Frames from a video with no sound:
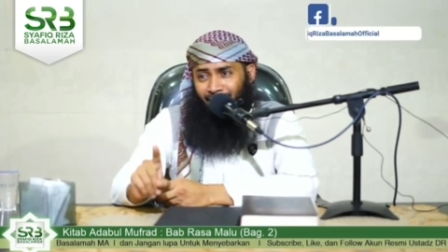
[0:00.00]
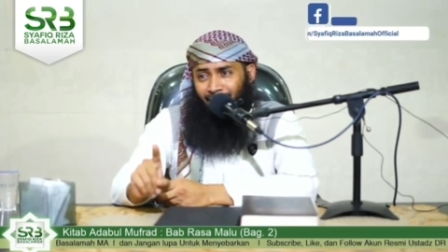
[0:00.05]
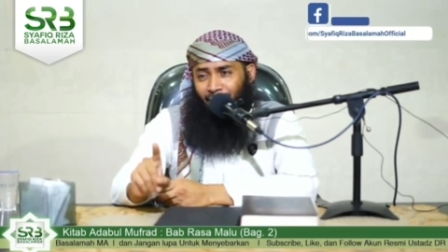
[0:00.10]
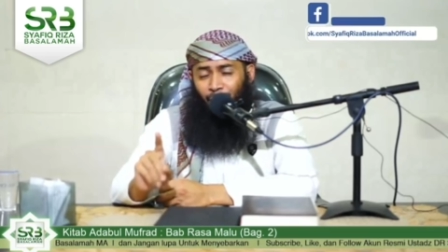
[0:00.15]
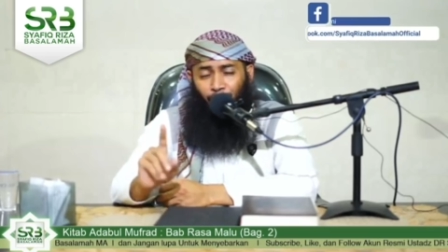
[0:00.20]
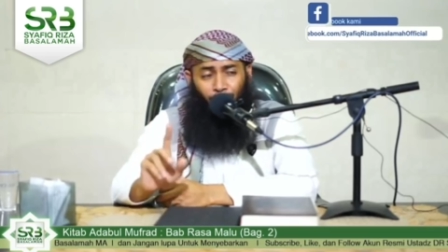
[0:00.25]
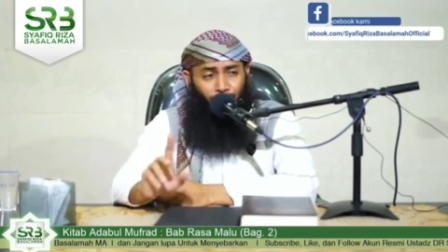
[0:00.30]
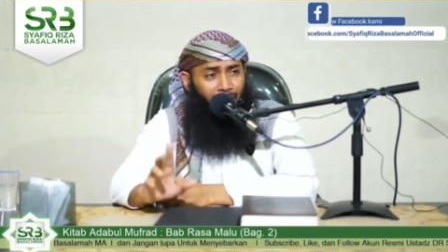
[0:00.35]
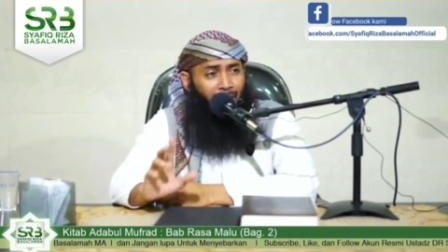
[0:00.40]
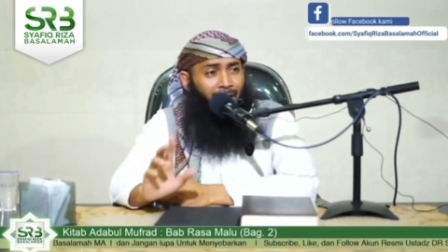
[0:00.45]

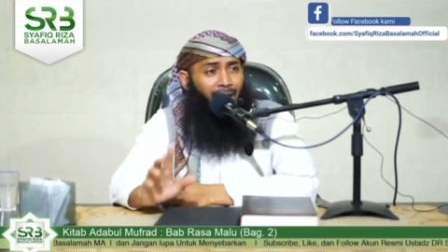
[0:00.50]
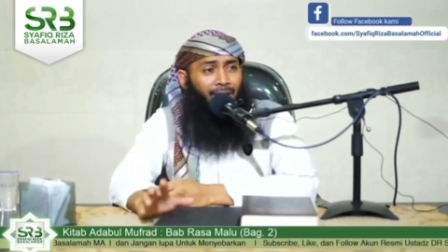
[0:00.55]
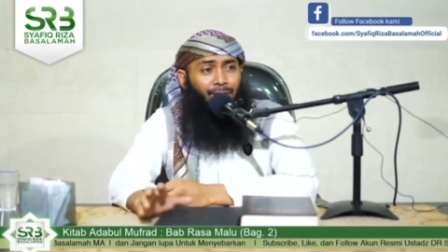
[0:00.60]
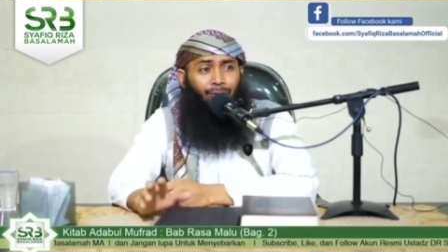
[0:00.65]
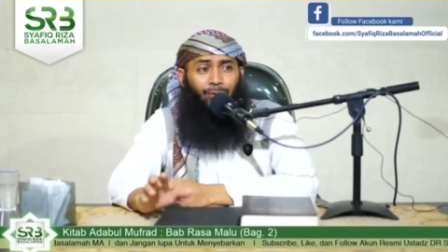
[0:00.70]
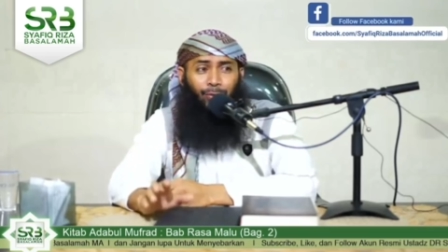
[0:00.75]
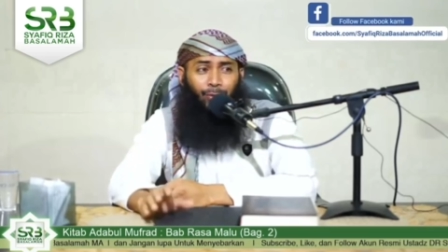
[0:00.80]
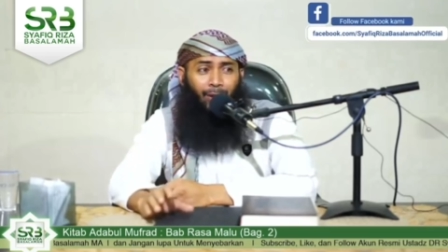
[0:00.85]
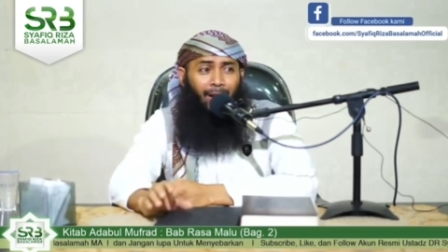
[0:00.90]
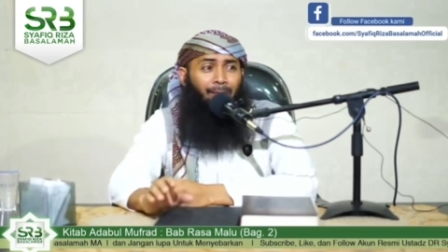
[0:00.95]
Kau gunakan
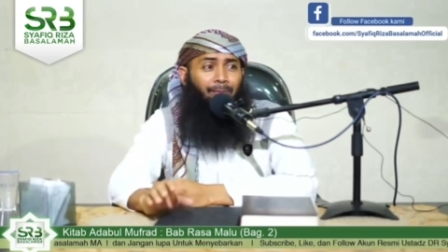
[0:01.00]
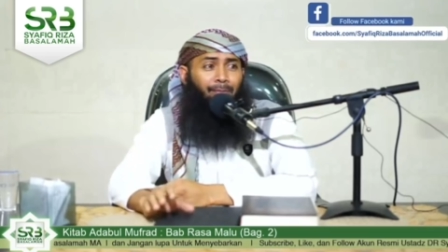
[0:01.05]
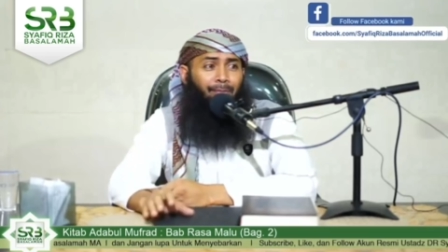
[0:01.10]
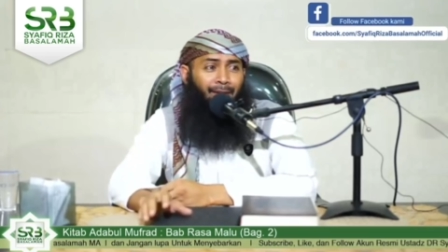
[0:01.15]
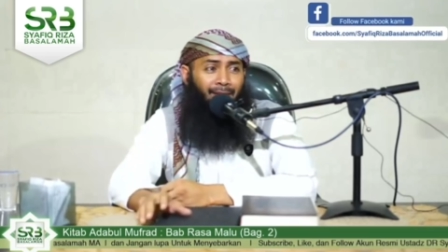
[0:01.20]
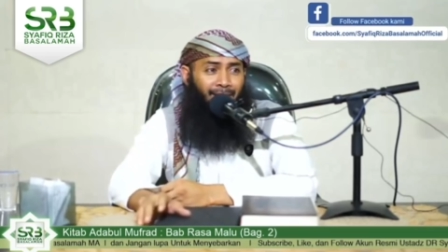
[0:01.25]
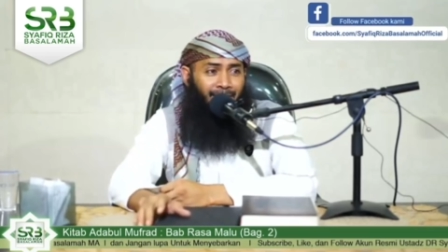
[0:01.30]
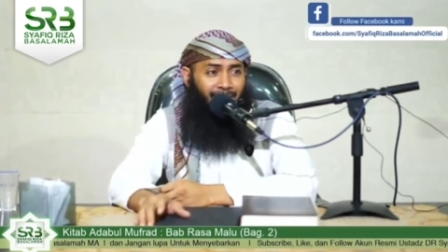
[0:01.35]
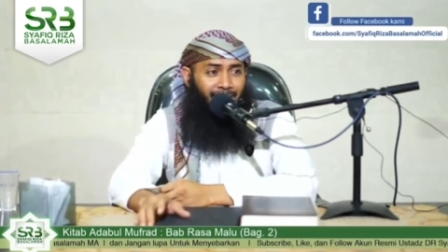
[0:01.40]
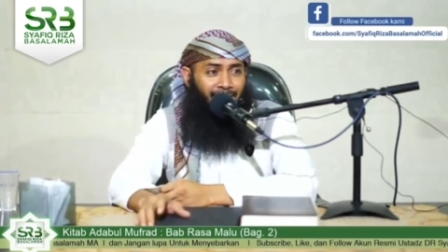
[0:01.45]
untuk
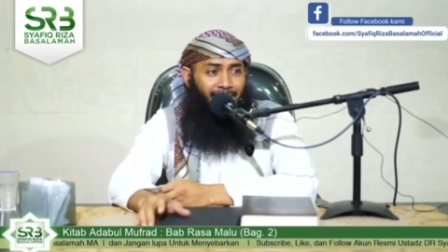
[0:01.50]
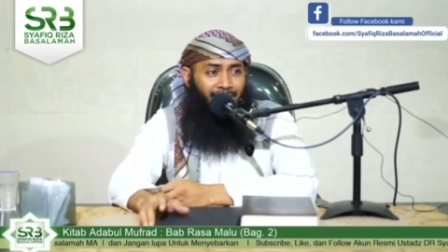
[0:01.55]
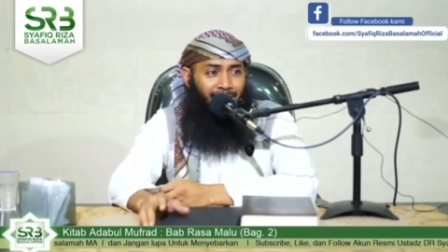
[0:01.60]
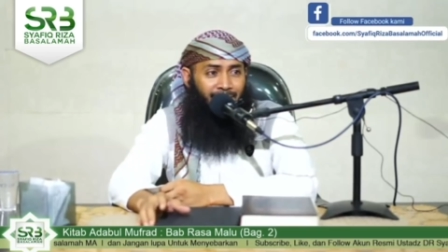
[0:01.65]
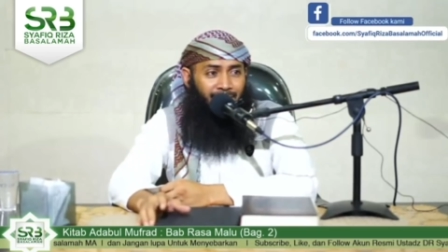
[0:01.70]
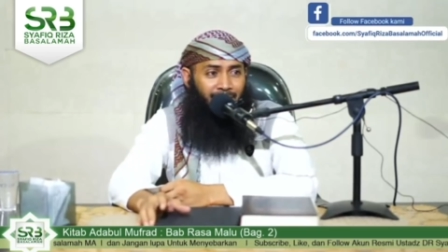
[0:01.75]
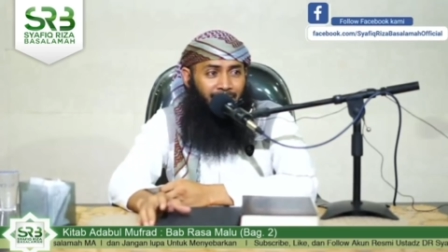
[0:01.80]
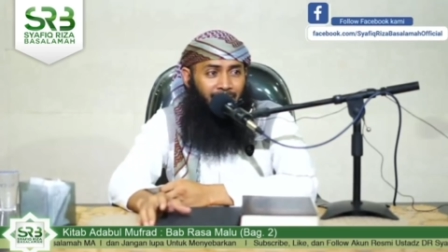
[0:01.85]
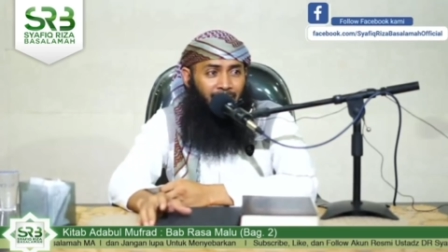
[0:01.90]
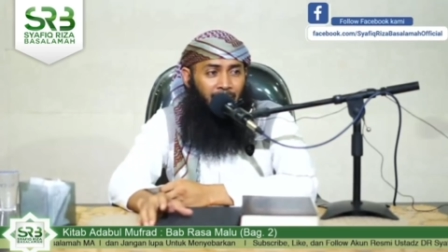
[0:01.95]
apa?
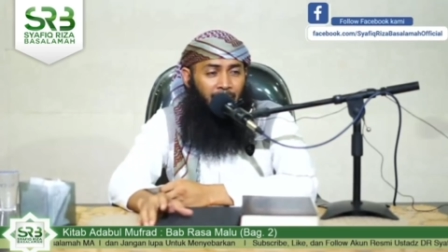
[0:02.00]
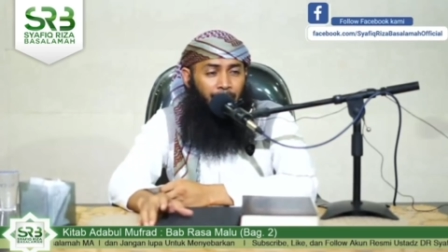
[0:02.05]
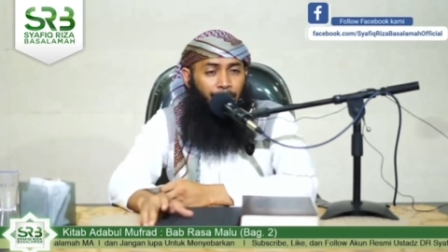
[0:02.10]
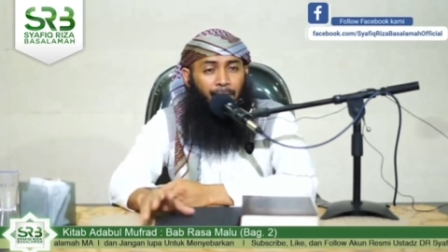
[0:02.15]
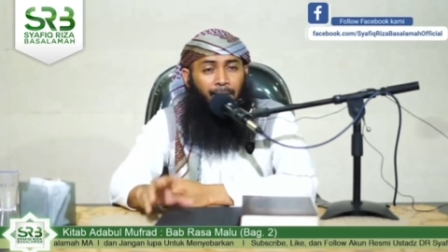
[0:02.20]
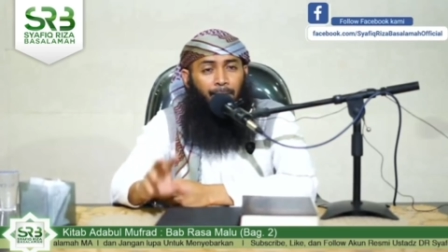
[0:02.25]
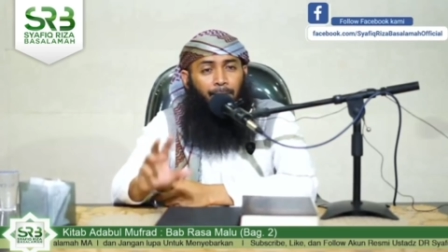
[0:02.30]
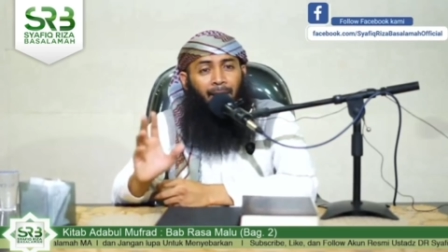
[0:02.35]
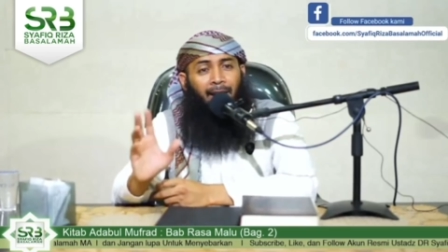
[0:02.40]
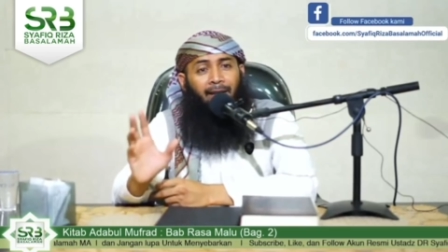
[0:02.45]

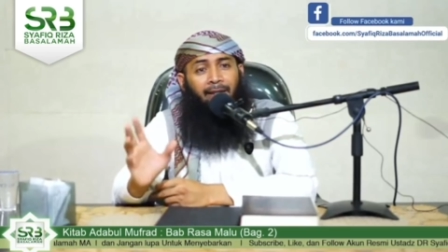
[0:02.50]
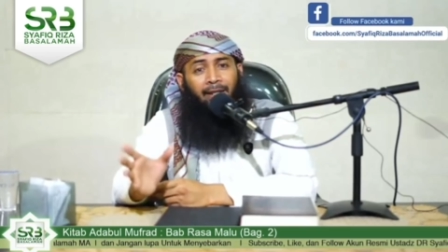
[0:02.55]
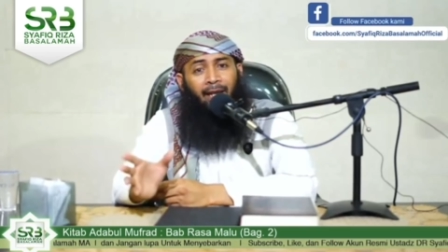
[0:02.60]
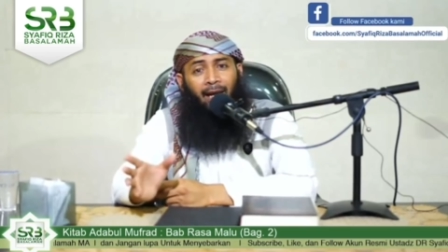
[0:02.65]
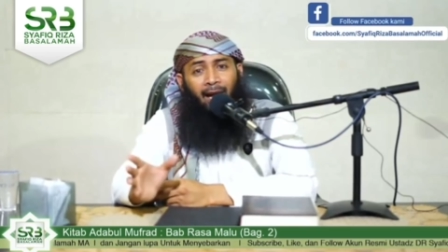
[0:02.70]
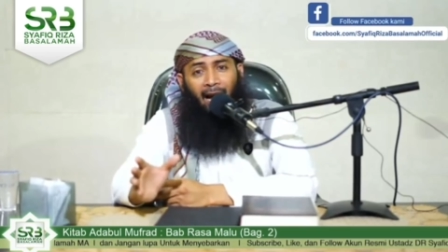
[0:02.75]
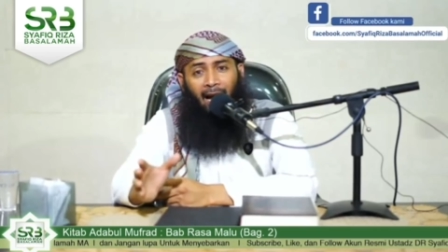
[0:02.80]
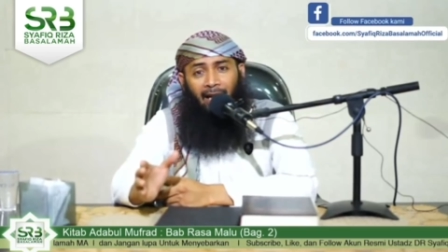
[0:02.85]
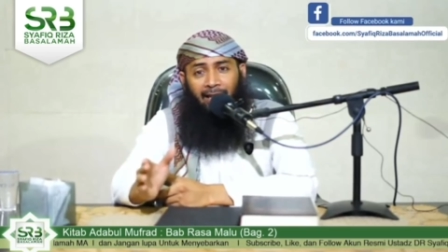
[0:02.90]
Berbeda